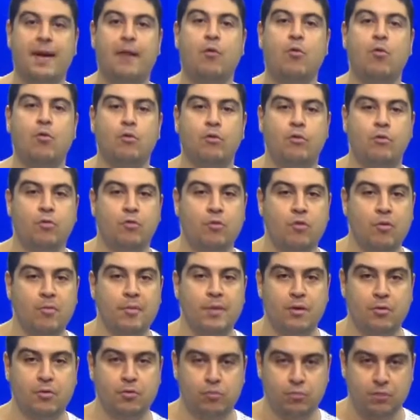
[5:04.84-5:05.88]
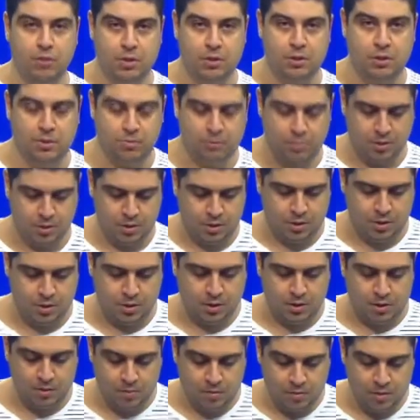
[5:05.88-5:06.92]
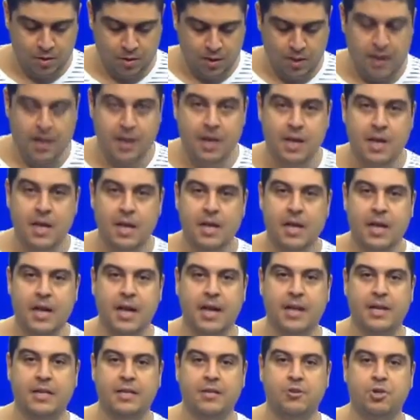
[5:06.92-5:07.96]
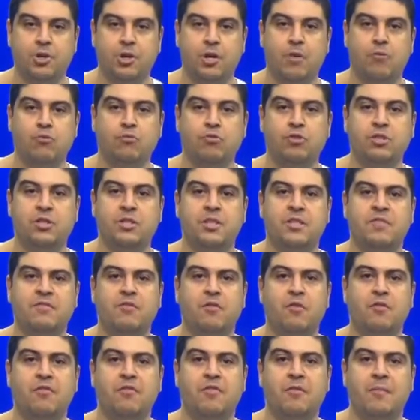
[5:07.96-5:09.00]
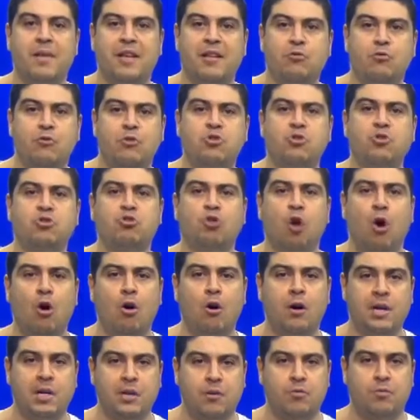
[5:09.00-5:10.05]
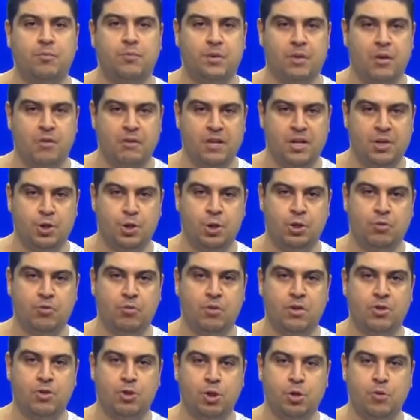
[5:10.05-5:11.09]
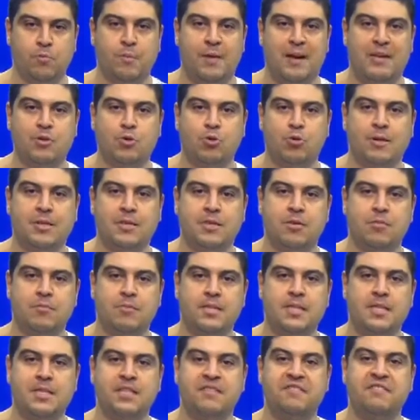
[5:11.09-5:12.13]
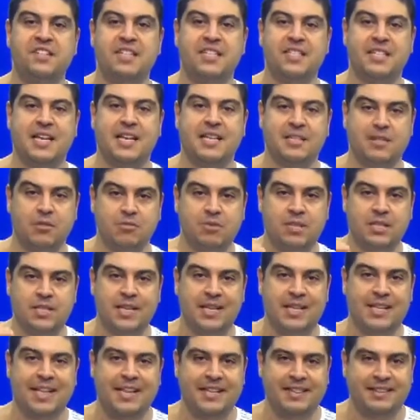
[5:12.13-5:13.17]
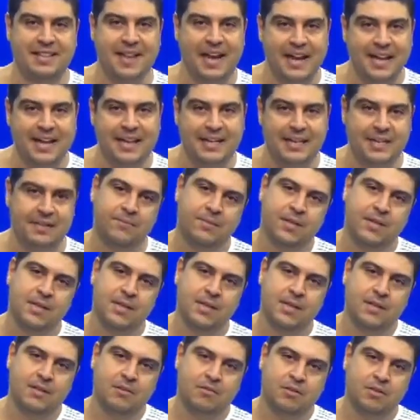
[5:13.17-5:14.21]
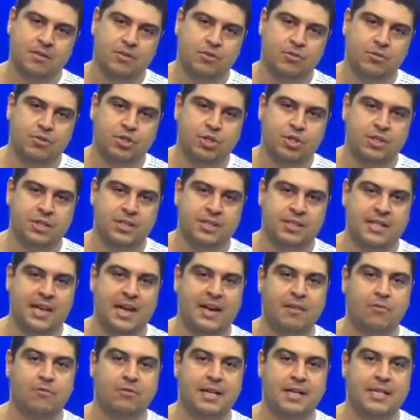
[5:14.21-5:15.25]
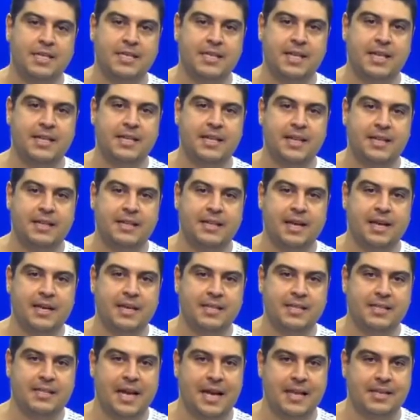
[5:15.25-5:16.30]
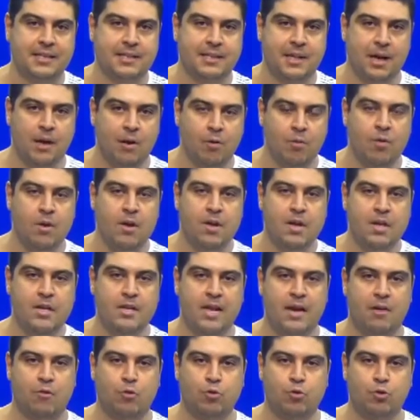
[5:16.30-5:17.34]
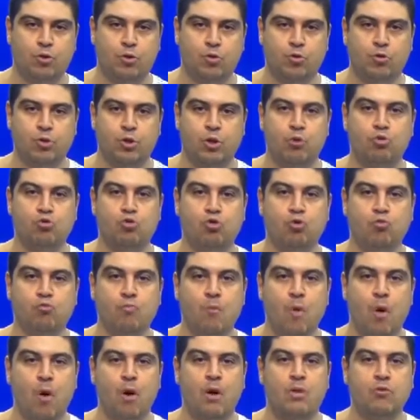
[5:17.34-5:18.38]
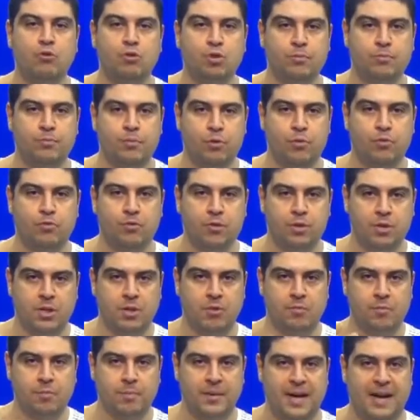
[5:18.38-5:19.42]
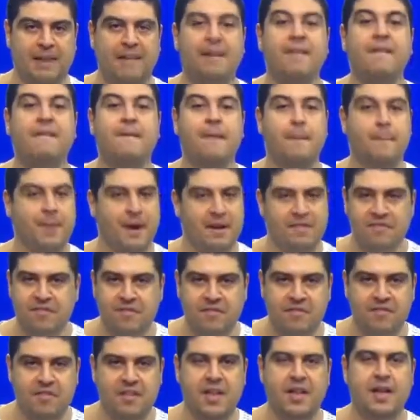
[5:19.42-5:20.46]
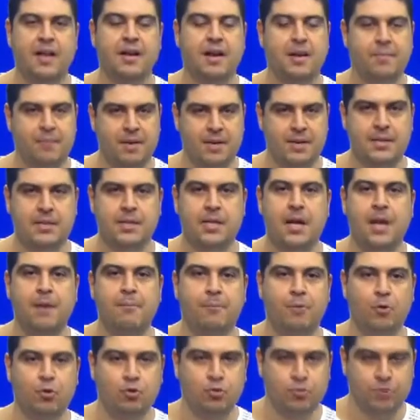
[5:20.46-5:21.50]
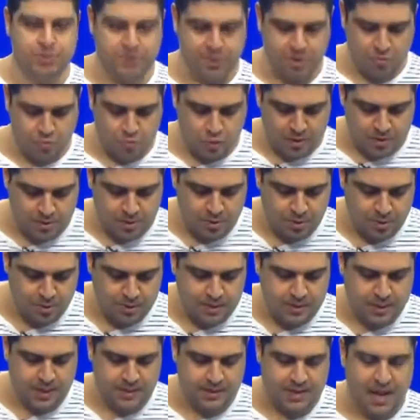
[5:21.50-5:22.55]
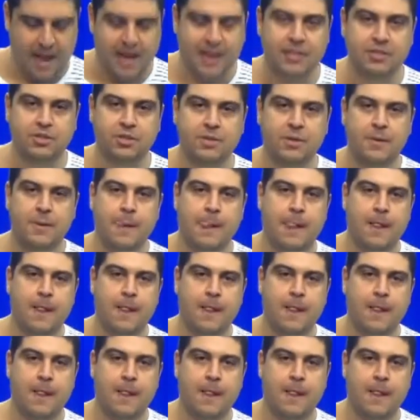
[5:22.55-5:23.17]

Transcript: econômico do Egito Antigo. Ele tinha um desenvolvimento histórico, porque o Egito Antigo passou a ser uma civilização sedentária, então eles utilizaram da sedentarização e a construção de um modo de produção para viver, né, para se reproduzir enquanto sociedade.